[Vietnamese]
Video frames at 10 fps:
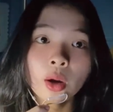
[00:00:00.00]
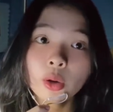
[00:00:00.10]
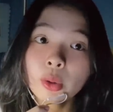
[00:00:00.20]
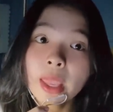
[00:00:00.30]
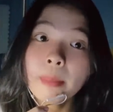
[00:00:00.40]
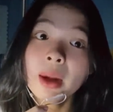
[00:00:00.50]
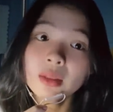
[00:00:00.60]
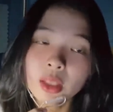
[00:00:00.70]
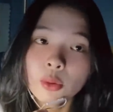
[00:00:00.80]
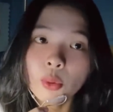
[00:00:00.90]
đôi dép
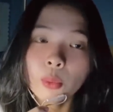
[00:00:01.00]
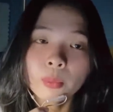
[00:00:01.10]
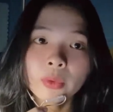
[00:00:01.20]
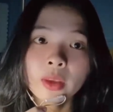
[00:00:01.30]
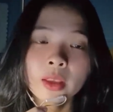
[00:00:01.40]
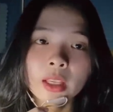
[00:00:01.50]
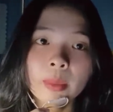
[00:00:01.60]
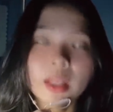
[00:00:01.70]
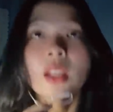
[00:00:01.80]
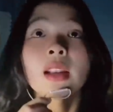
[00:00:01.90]
mất tiêu luôn Các
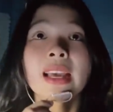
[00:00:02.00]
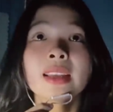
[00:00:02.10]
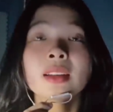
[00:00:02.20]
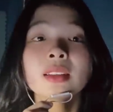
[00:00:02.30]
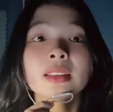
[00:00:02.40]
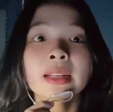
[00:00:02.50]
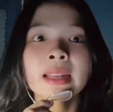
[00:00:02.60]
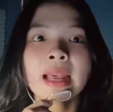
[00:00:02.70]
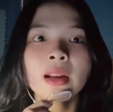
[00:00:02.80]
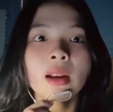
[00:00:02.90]
bạn nhìn lại trên tảng
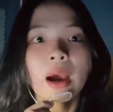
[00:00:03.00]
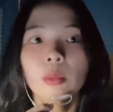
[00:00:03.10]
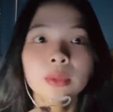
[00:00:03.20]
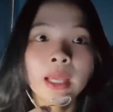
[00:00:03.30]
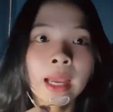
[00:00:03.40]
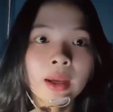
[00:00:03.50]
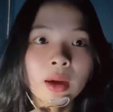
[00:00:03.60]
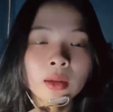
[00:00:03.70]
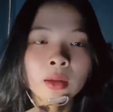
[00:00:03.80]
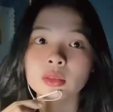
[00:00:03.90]
đá đó là không thấy ai
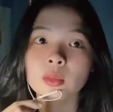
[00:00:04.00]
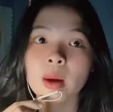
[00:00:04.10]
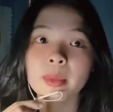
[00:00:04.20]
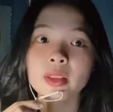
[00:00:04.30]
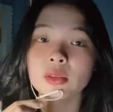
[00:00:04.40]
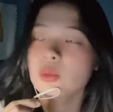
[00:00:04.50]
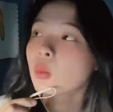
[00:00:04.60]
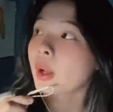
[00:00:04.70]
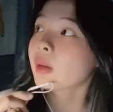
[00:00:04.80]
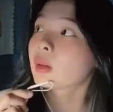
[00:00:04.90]
hết xong ba mới nhìn
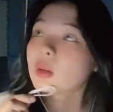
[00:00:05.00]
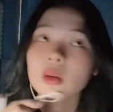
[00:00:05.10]
xung quanh